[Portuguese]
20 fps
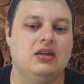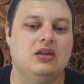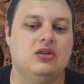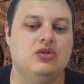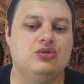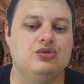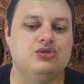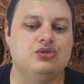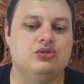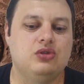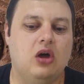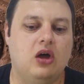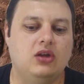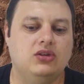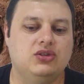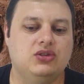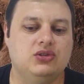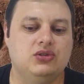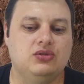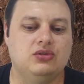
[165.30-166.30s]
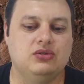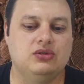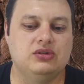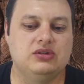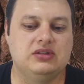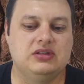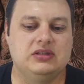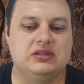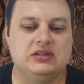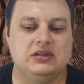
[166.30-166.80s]
que os
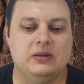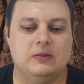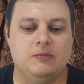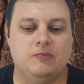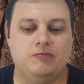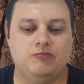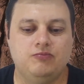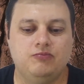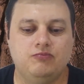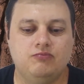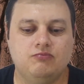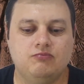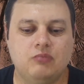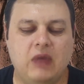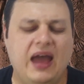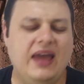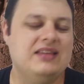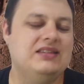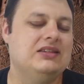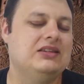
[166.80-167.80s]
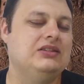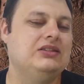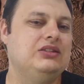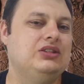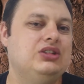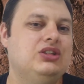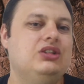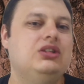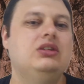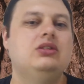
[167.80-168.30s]
nossos mais
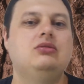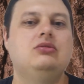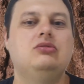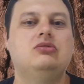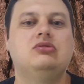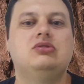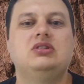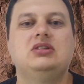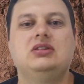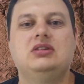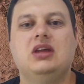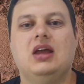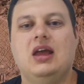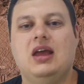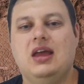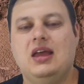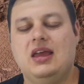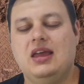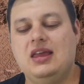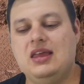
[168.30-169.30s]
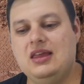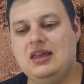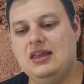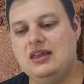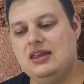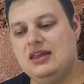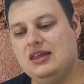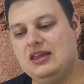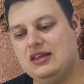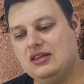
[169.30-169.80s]
antigos
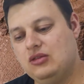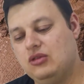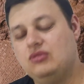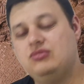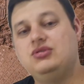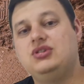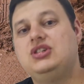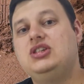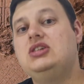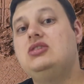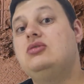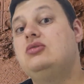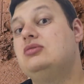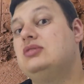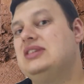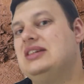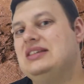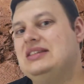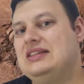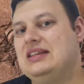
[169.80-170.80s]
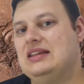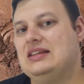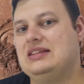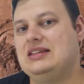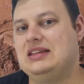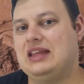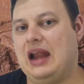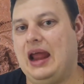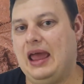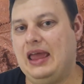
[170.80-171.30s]
e, e, longínquos
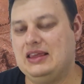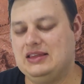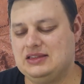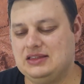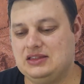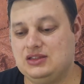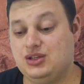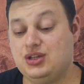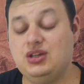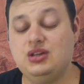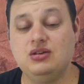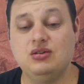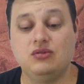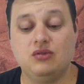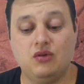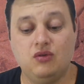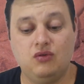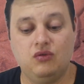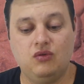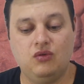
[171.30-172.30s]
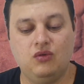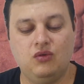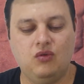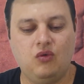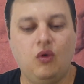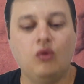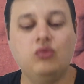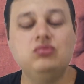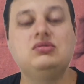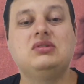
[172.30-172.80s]
ancestrais tinham com o
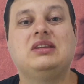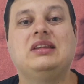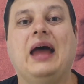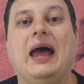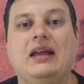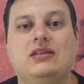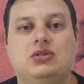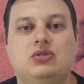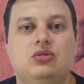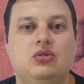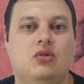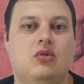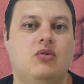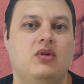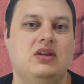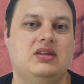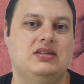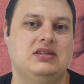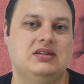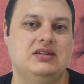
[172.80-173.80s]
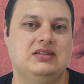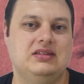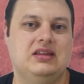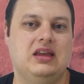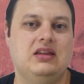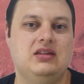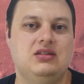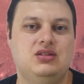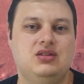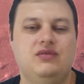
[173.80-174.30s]
contato com estes
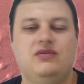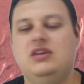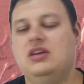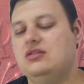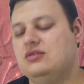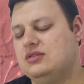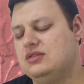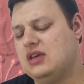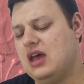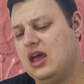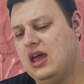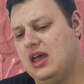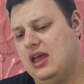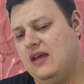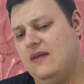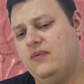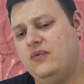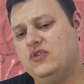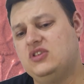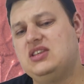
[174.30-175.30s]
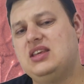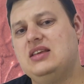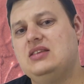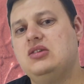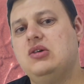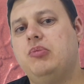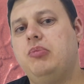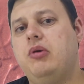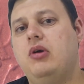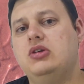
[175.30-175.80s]
seres divinos. Eu não sei
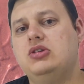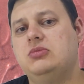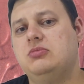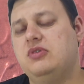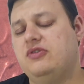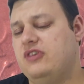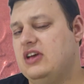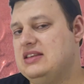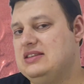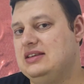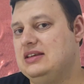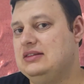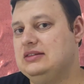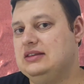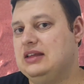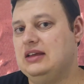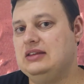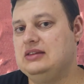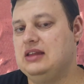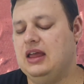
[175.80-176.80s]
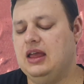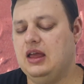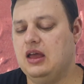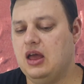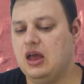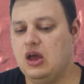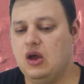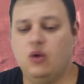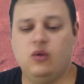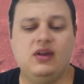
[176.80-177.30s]
se eu posso me fazer entender
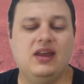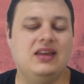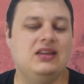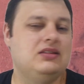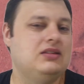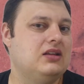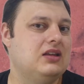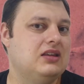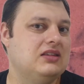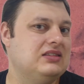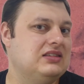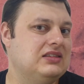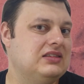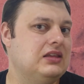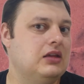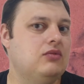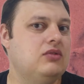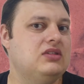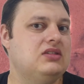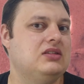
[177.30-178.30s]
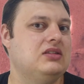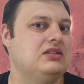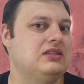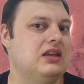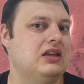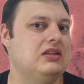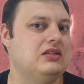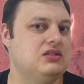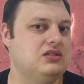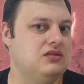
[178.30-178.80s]
o que, que são estes
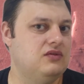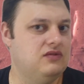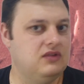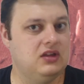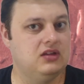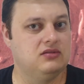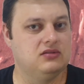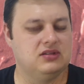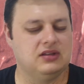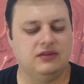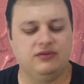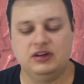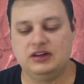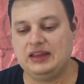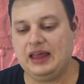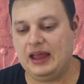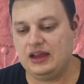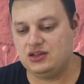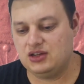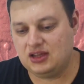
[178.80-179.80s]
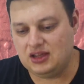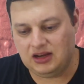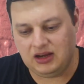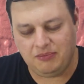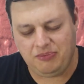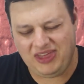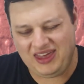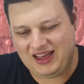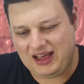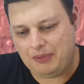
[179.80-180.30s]
seres divinos, na verdade, é que na
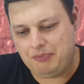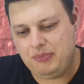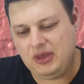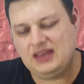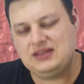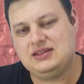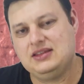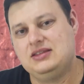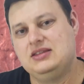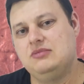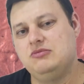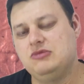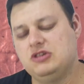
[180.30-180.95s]
minha cabeça se